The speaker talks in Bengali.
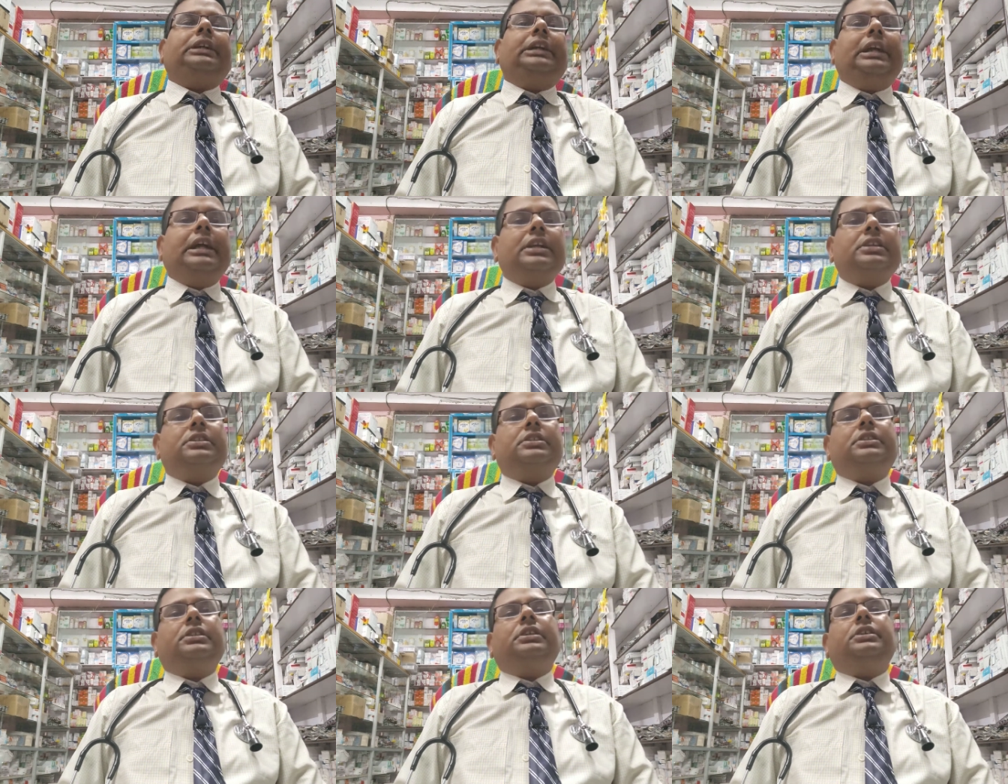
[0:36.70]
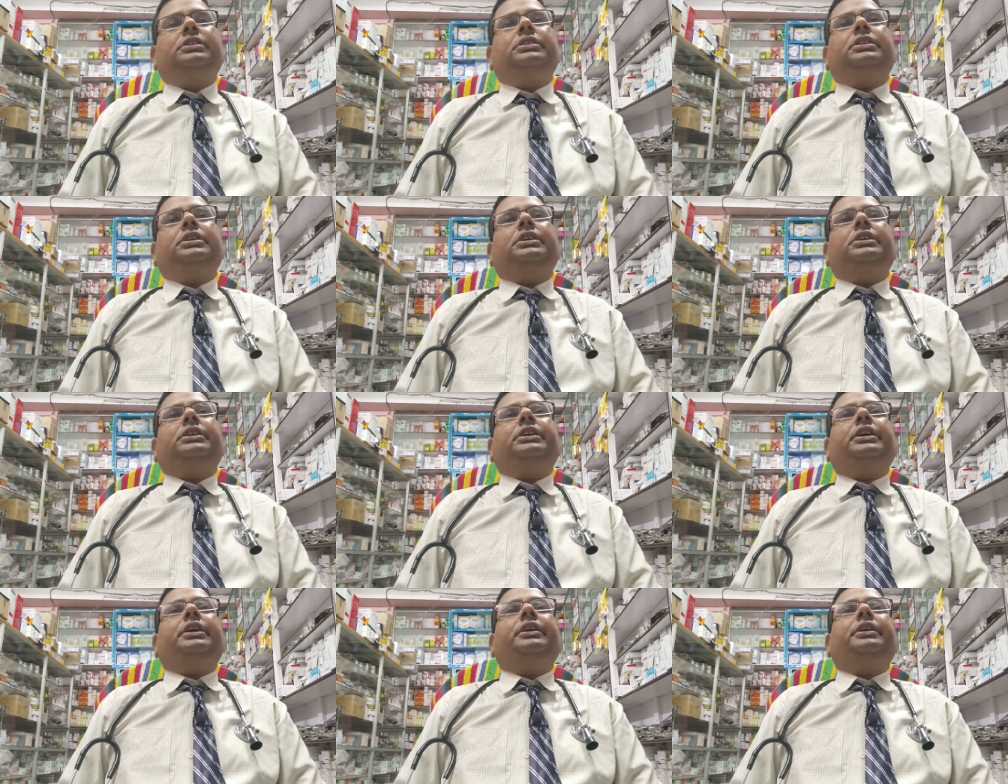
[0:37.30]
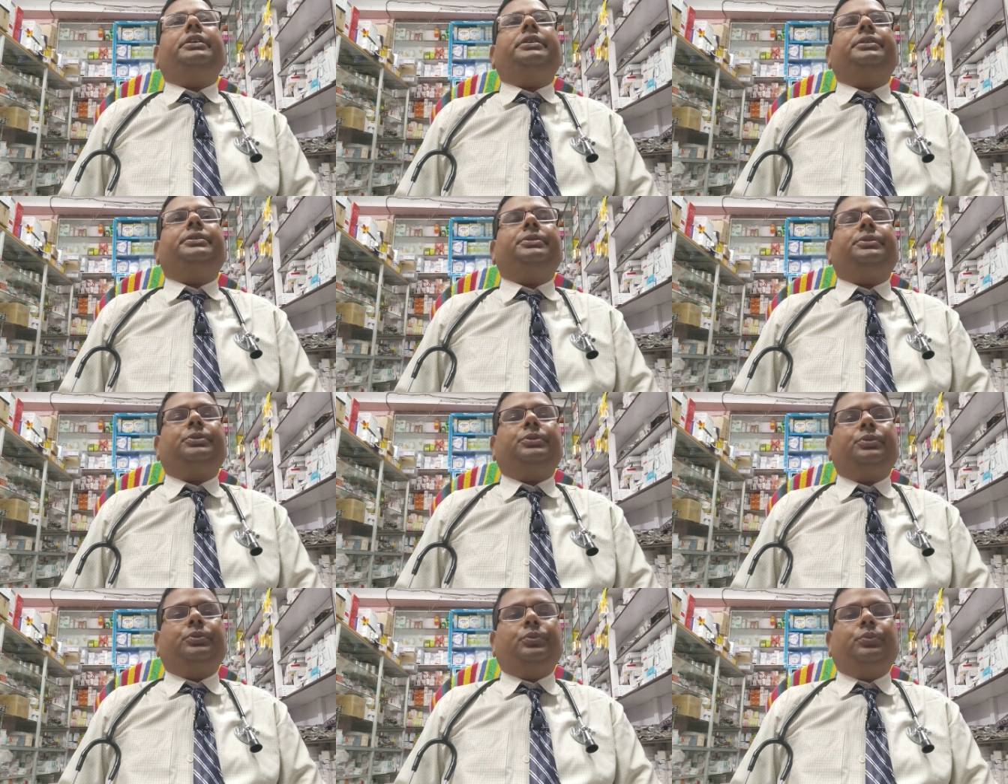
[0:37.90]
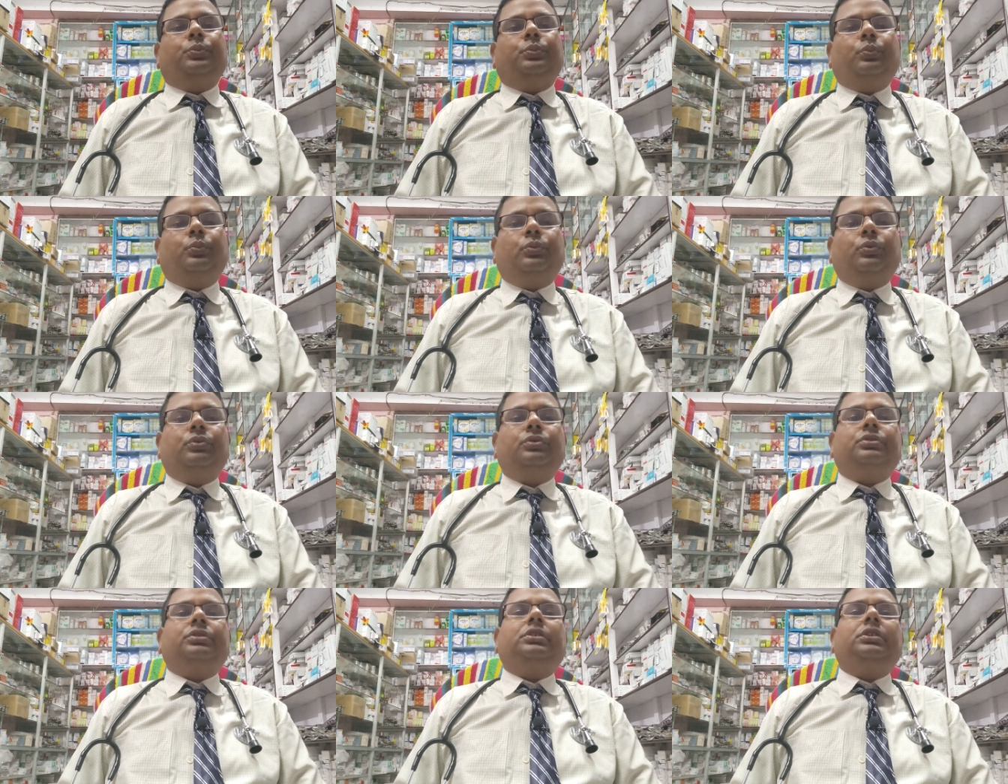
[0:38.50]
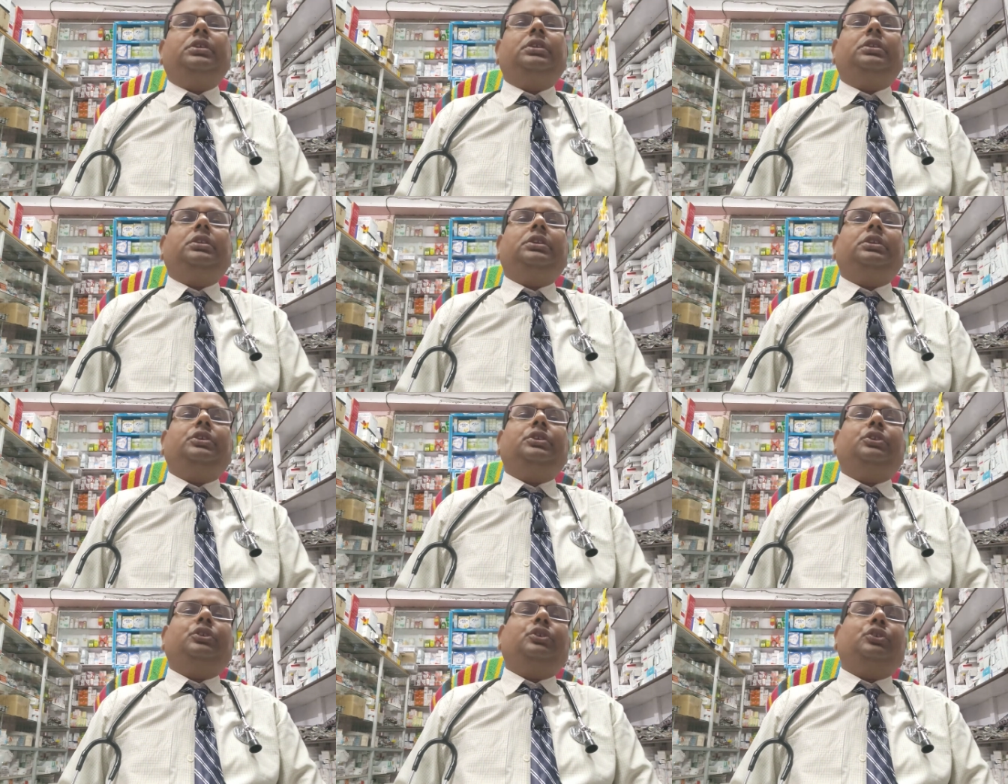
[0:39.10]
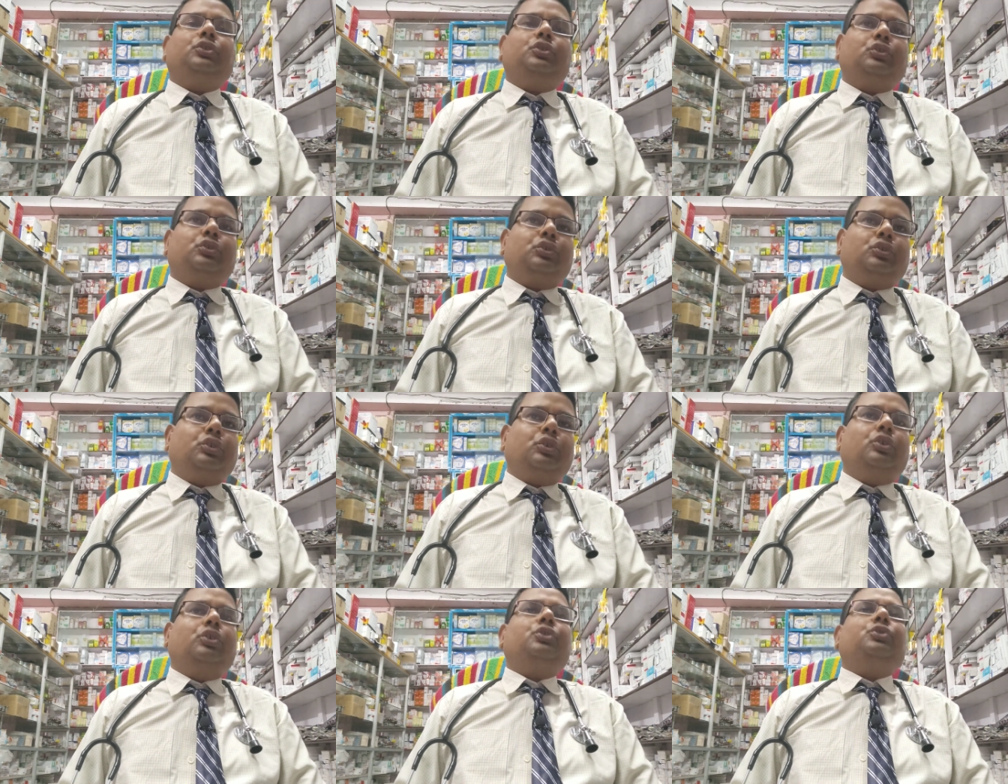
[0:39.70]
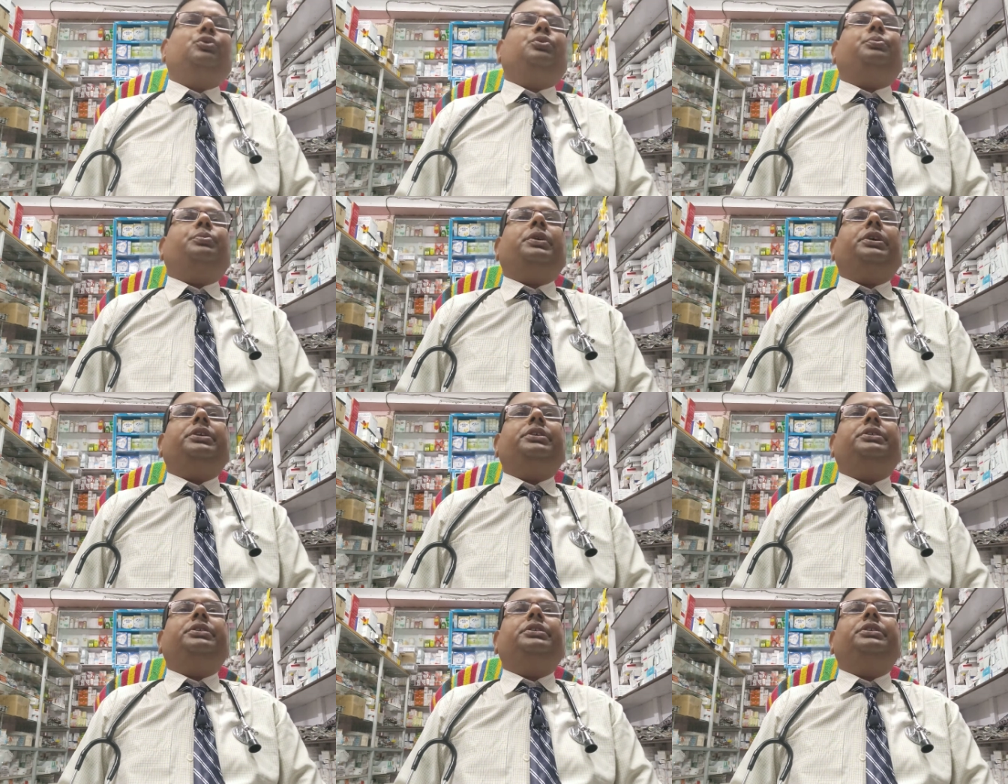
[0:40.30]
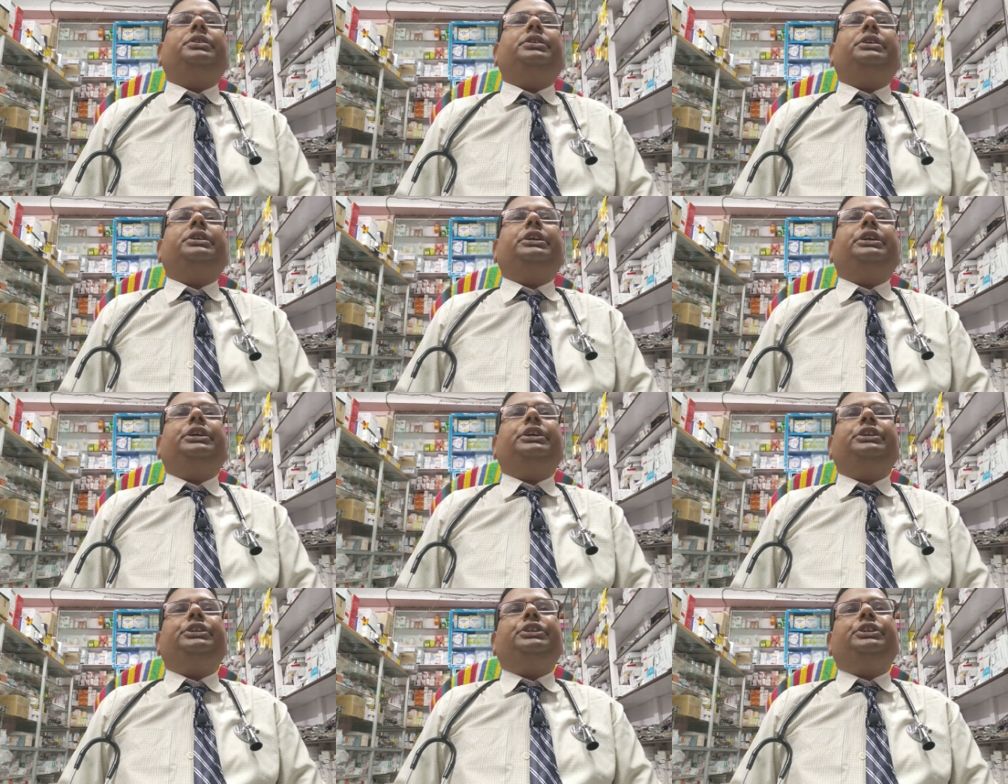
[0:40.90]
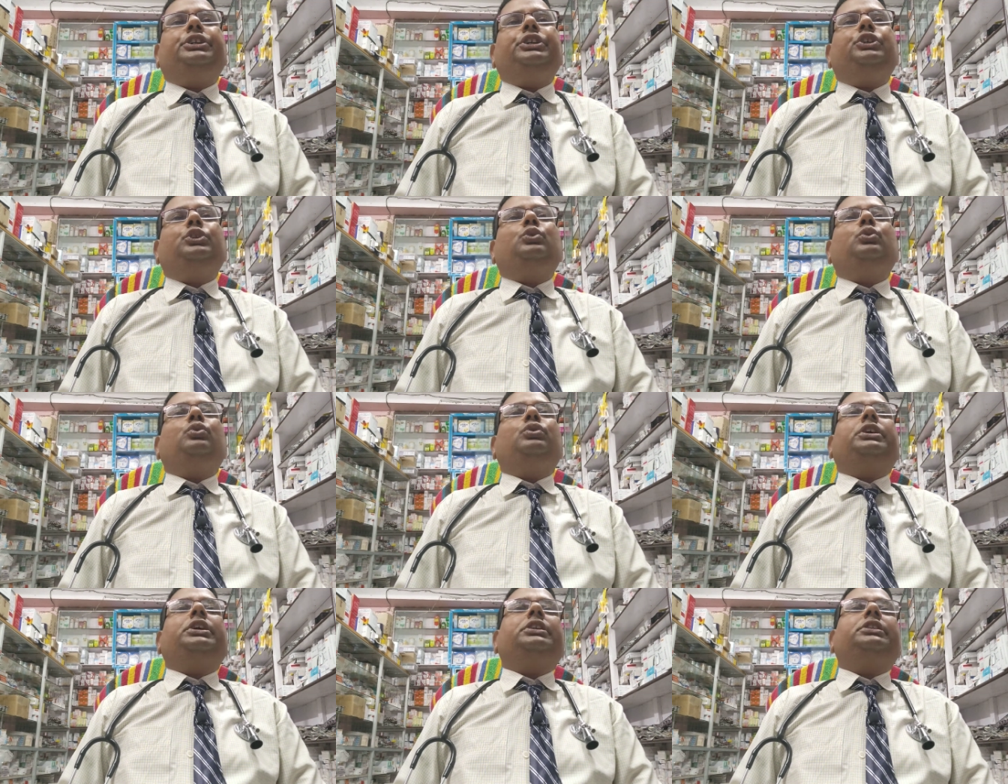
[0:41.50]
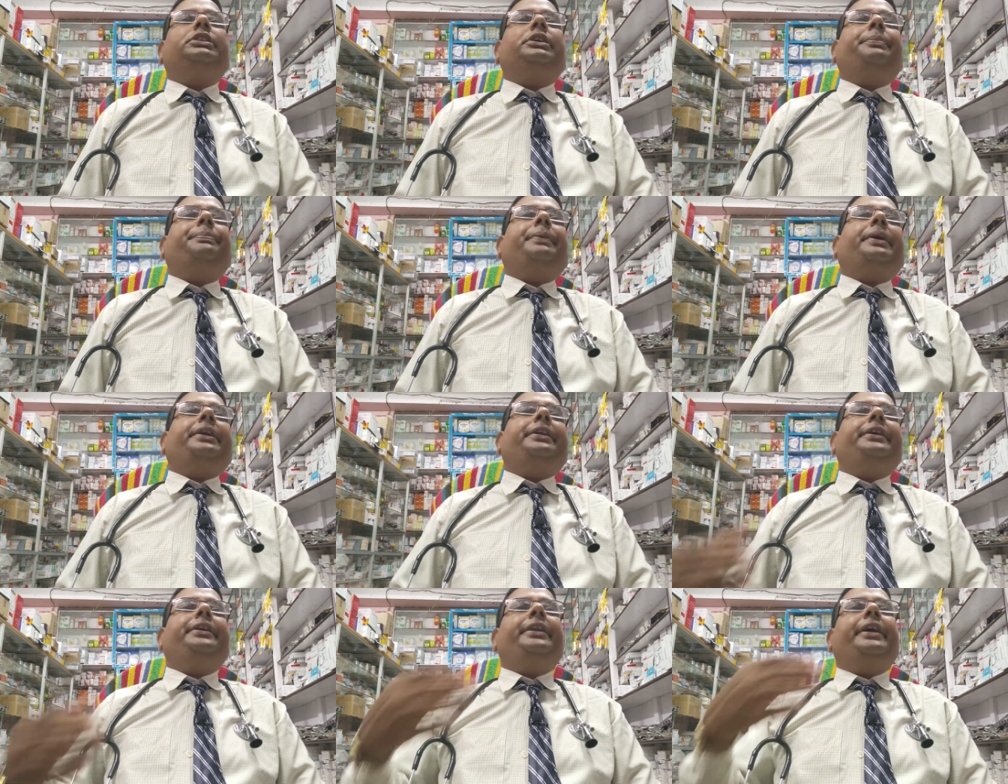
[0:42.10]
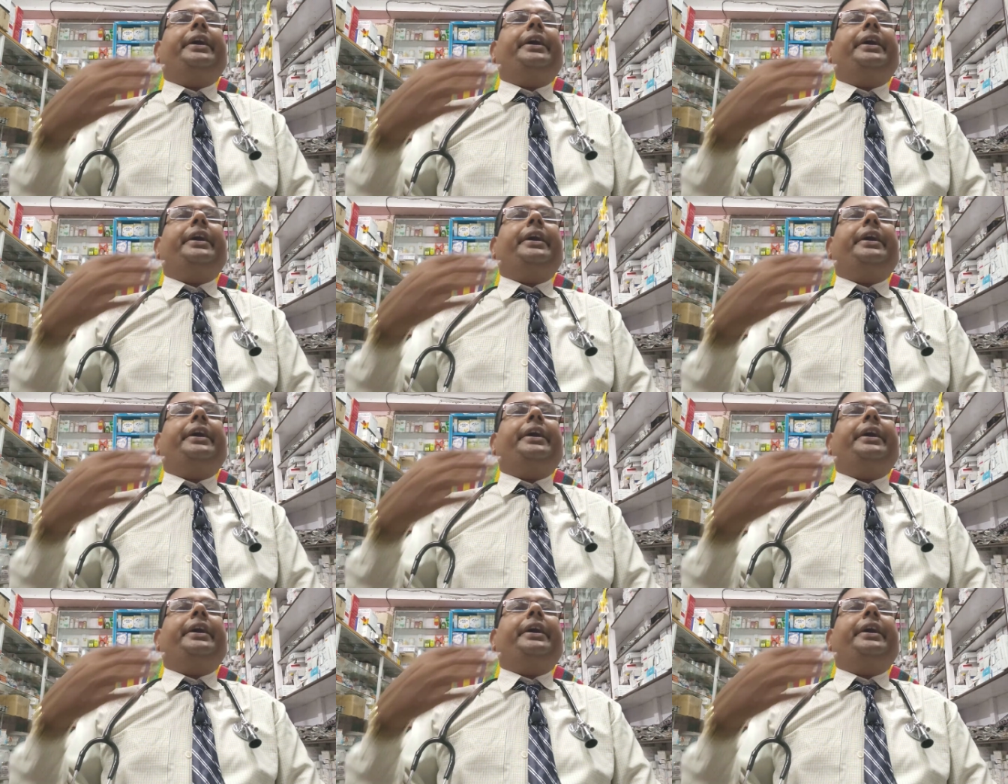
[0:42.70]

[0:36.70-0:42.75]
গ্যাস্ট্রিক থেকে মুক্তির সহজ উপায় কিছু খেতে পারি